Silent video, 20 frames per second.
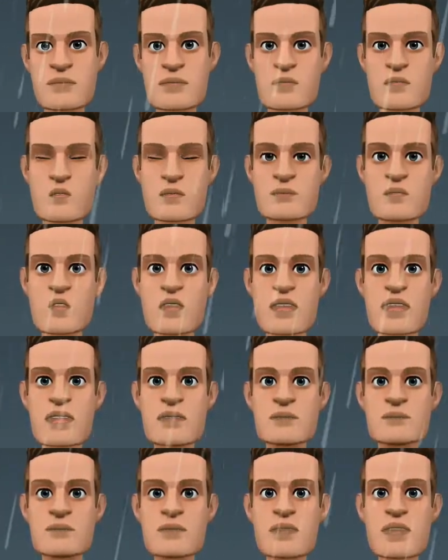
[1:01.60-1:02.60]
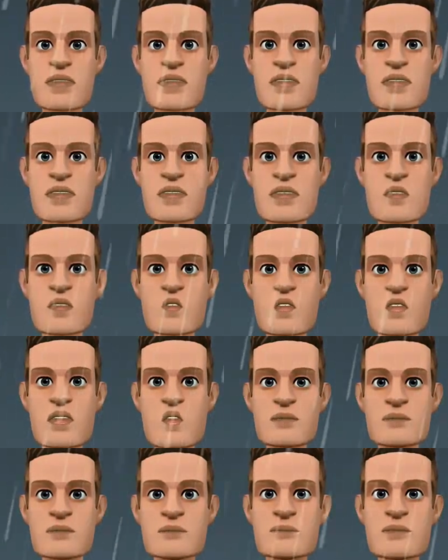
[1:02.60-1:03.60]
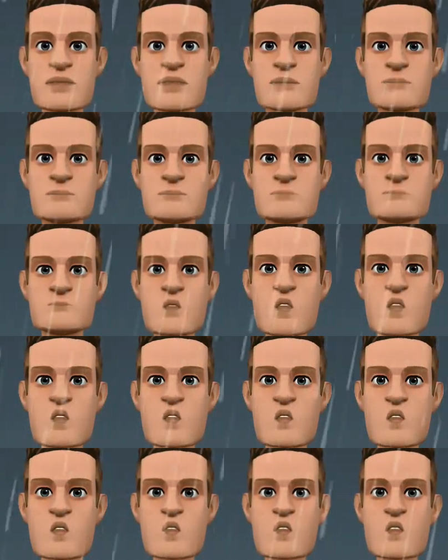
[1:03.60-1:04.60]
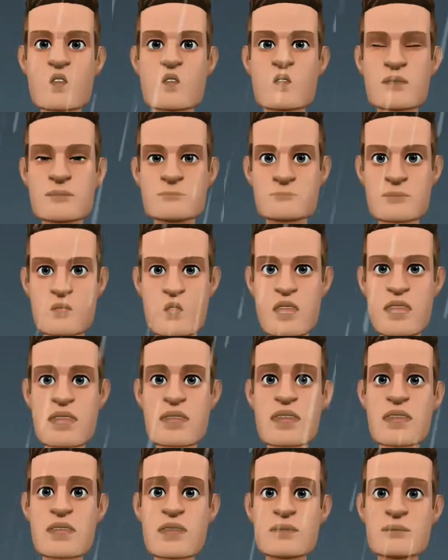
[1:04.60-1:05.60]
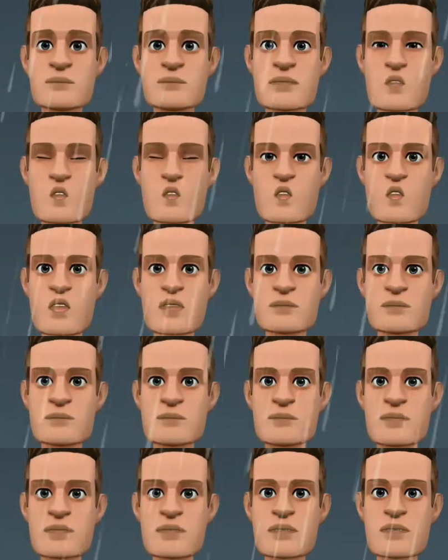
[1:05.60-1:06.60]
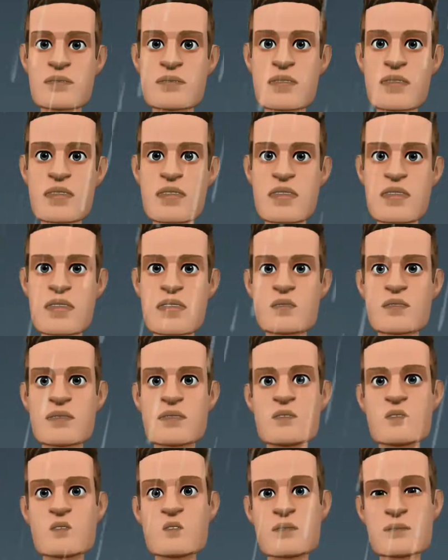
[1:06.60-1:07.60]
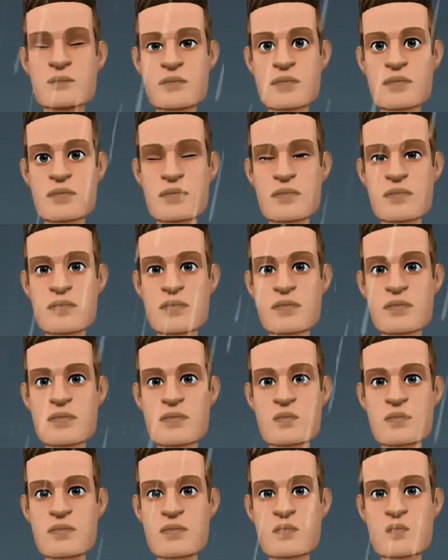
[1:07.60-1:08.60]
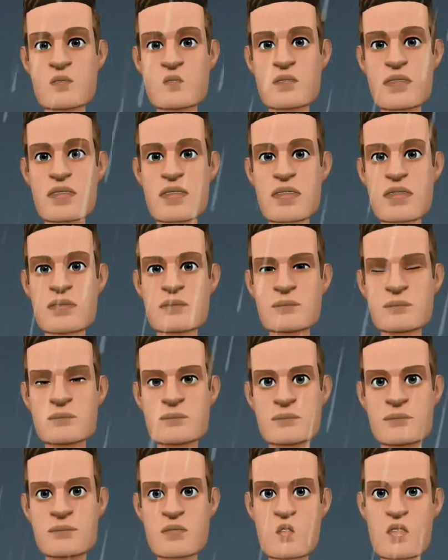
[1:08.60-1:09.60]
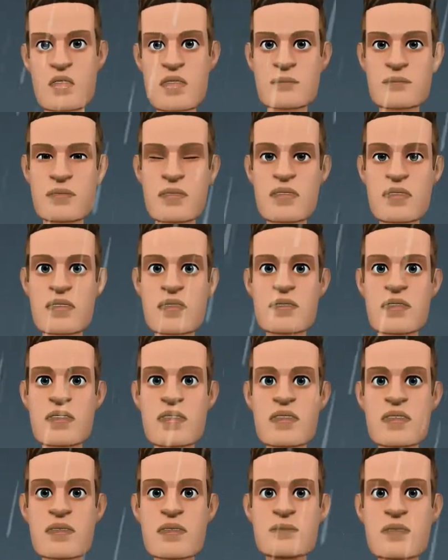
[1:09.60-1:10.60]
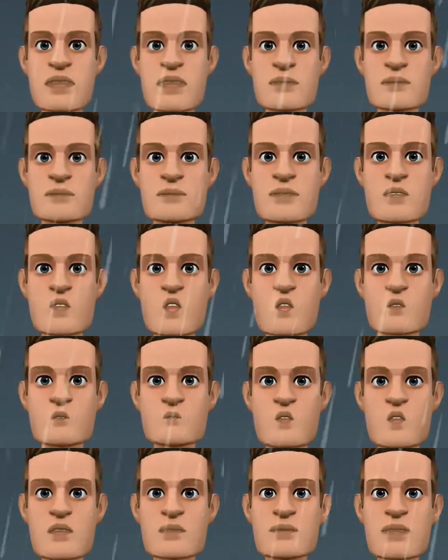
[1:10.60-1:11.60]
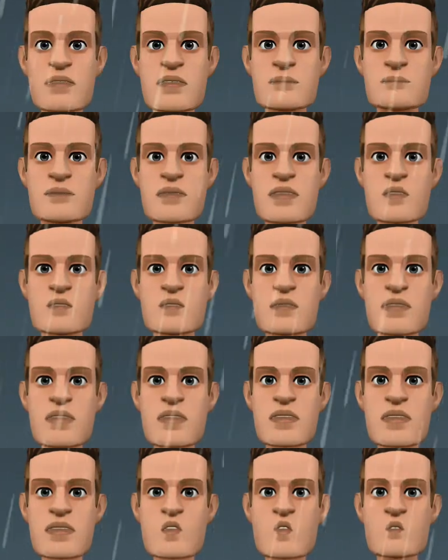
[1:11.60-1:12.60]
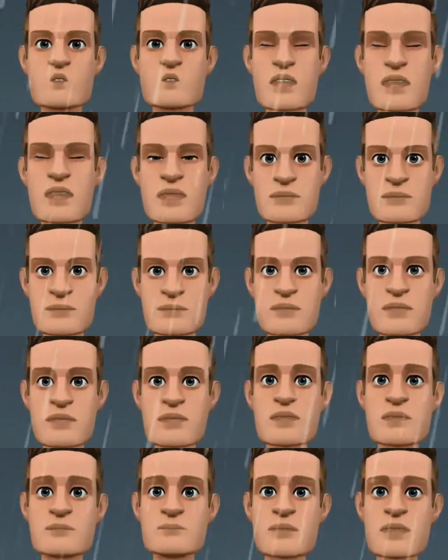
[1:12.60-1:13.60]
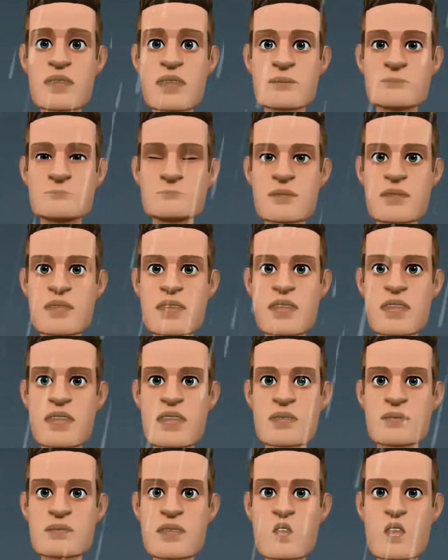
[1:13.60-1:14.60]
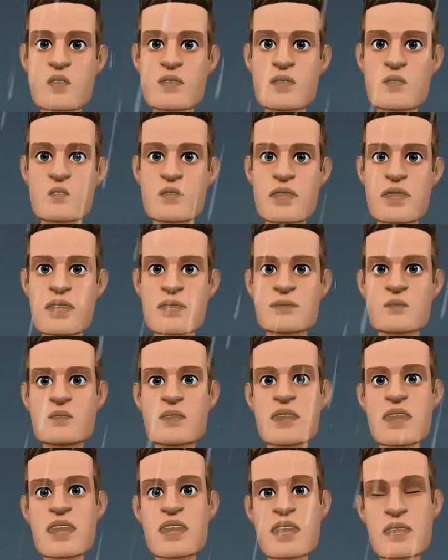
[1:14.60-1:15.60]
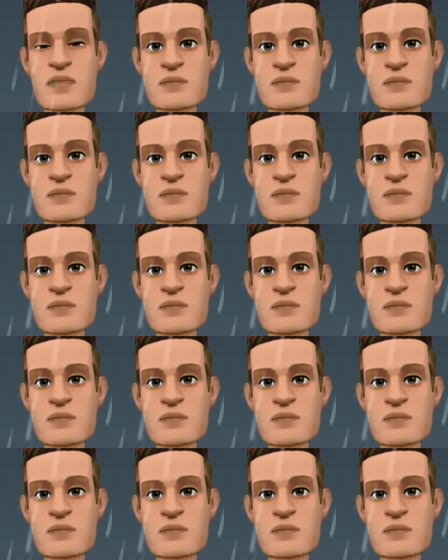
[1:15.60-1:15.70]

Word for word: তো আমরা এটা জেনে নেব তো চলো ভিডিও শুরু করা যাক তো কীভাবে তোমরা ফটোকে পঞ্চাশ কেবি বা দুশো কেবির মধ্যে আনতে পারবে এটাই আমাদের টপিক তোমাদের ইচ্ছা যত কমিয়ে আনতে পারো তো চলো শুরু করা যাক চলো আমার মোবাইল স্ক্রিনে